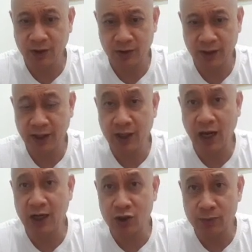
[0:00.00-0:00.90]
okay,
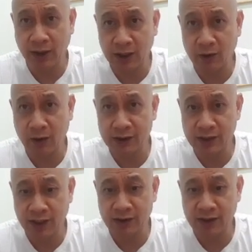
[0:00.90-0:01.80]
ang gumagawa
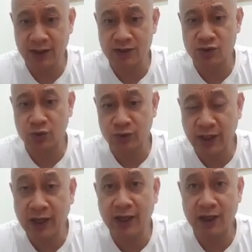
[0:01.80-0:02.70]
niyan is
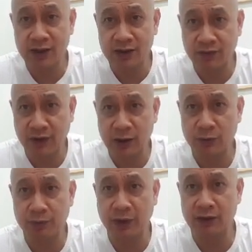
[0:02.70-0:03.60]
Udena
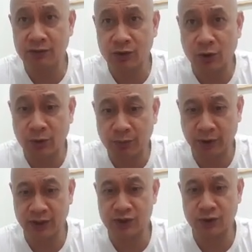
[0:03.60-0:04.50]
Development
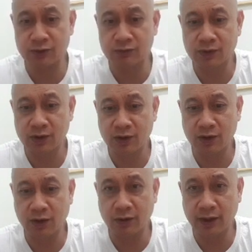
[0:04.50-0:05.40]
Corporation.
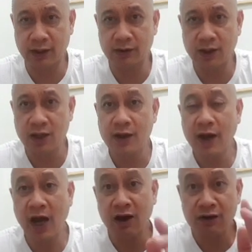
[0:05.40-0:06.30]
Alright?
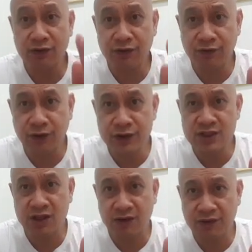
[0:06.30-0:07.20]
Ang
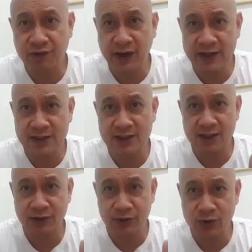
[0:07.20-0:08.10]
first phase
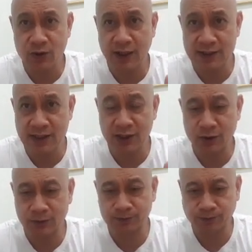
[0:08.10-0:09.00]
ng
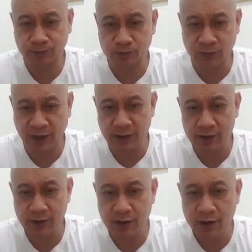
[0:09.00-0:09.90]
casino, okay,
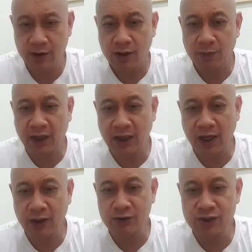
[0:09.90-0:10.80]

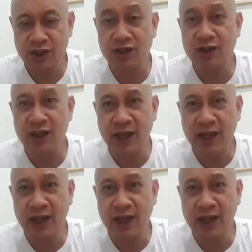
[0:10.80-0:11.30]
magkakaroon siya ng